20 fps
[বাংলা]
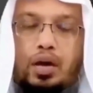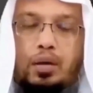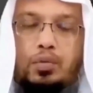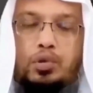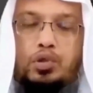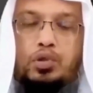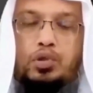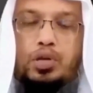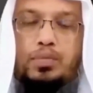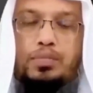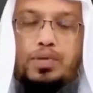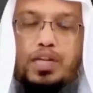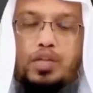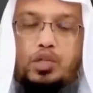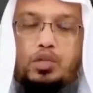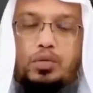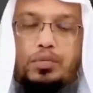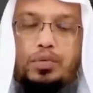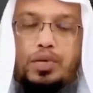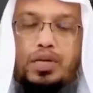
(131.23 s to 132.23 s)
অবশ্যই
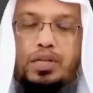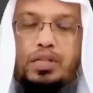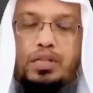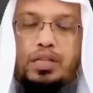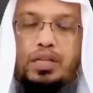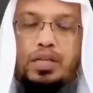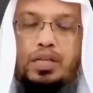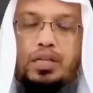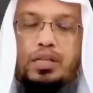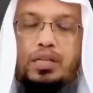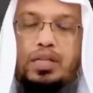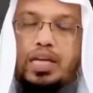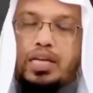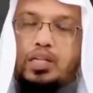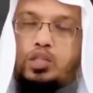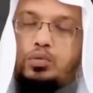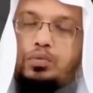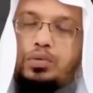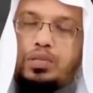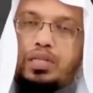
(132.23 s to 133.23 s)
বিয়ের সময় দিয়ে
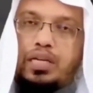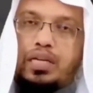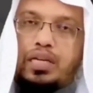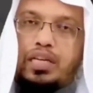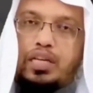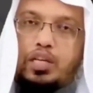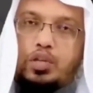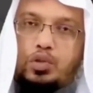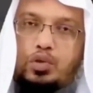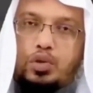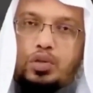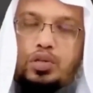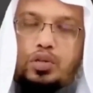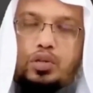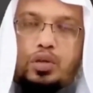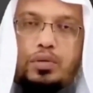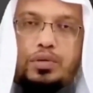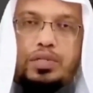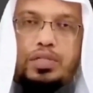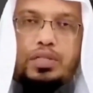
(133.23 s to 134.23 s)
দেওয়ার সময় তাকে নিয়ত করে
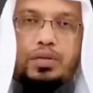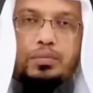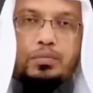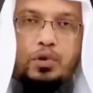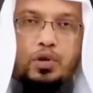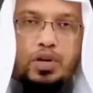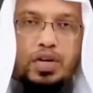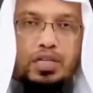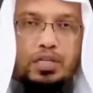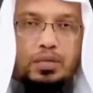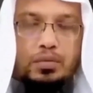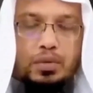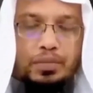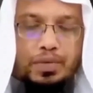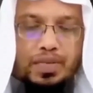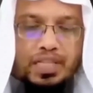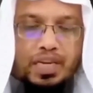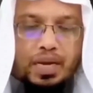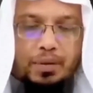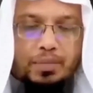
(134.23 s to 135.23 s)
দিতে হবে যেটা মহানা হিসাবে
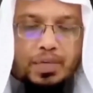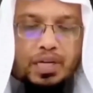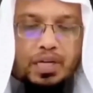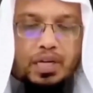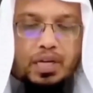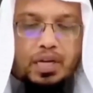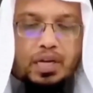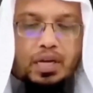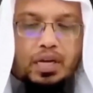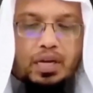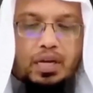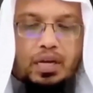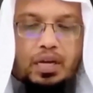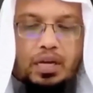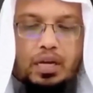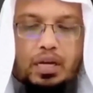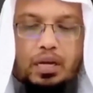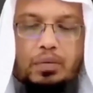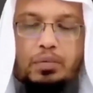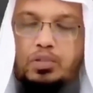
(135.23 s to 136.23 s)
আমরা দিলাম
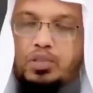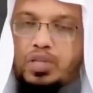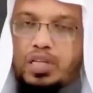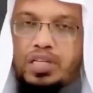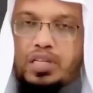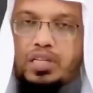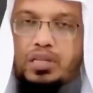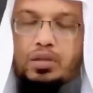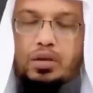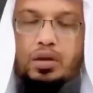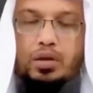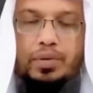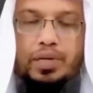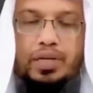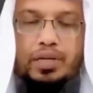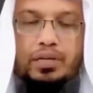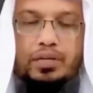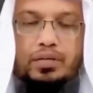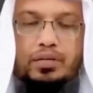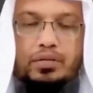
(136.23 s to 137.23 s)
এবং জানিয়ে দিতে হবে
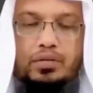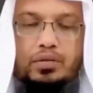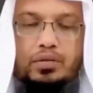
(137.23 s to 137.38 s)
